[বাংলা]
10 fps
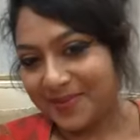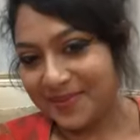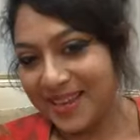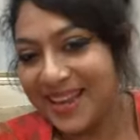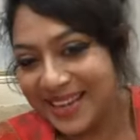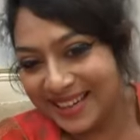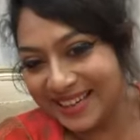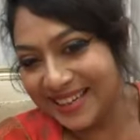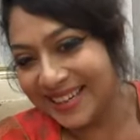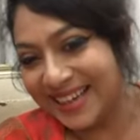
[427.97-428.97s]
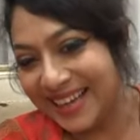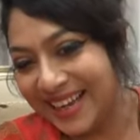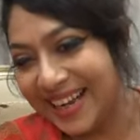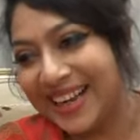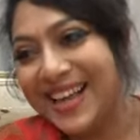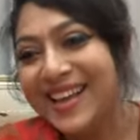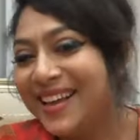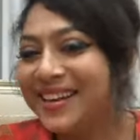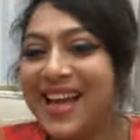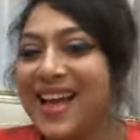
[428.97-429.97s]
পেজের ফলোয়ার বাড়বে
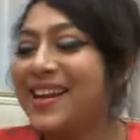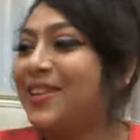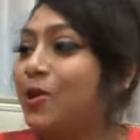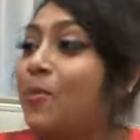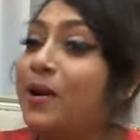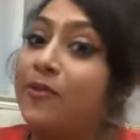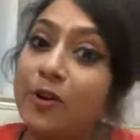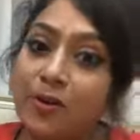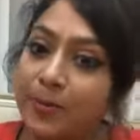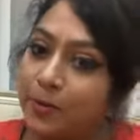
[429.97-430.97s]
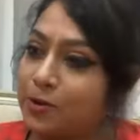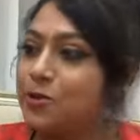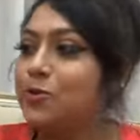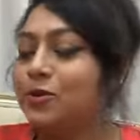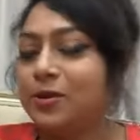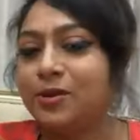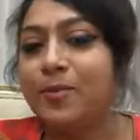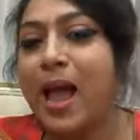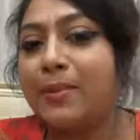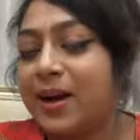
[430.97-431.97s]
না না তোমার ফলোয়ার প্রচুর
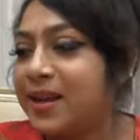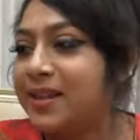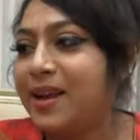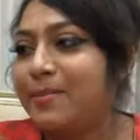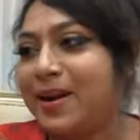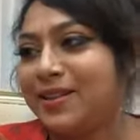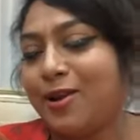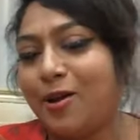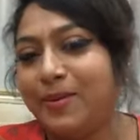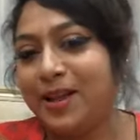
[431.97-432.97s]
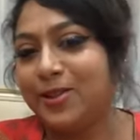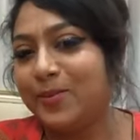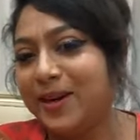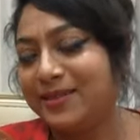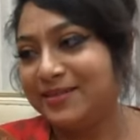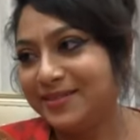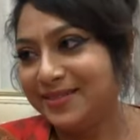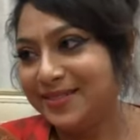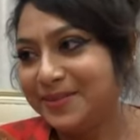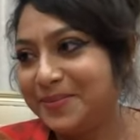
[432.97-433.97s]
আমারকে দিয়ে আর বাড়াতে হবে না আমার
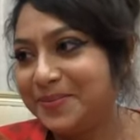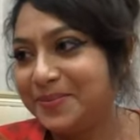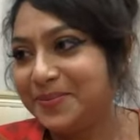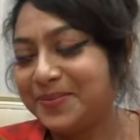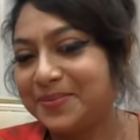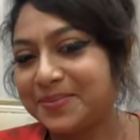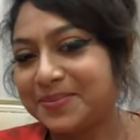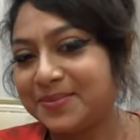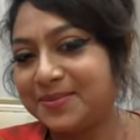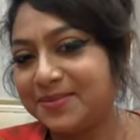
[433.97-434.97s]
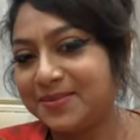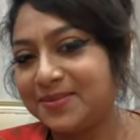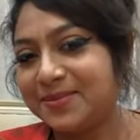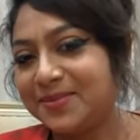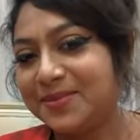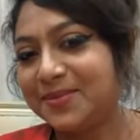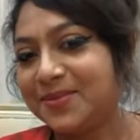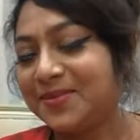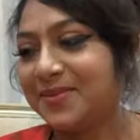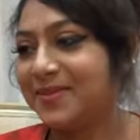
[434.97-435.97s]
পেজে আপনার যে ভক্তরা আছে
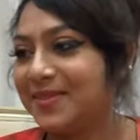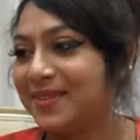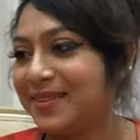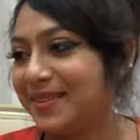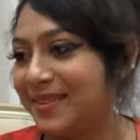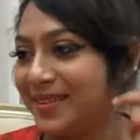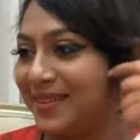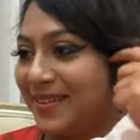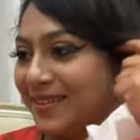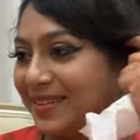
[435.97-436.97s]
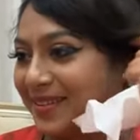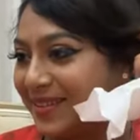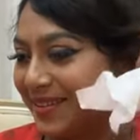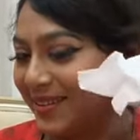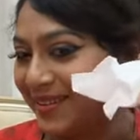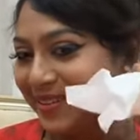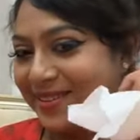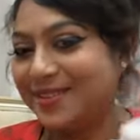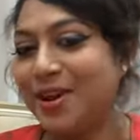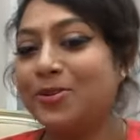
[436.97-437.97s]
সত্যি কথা বলতে মানে
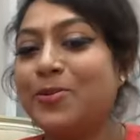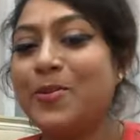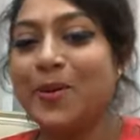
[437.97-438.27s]
সবাই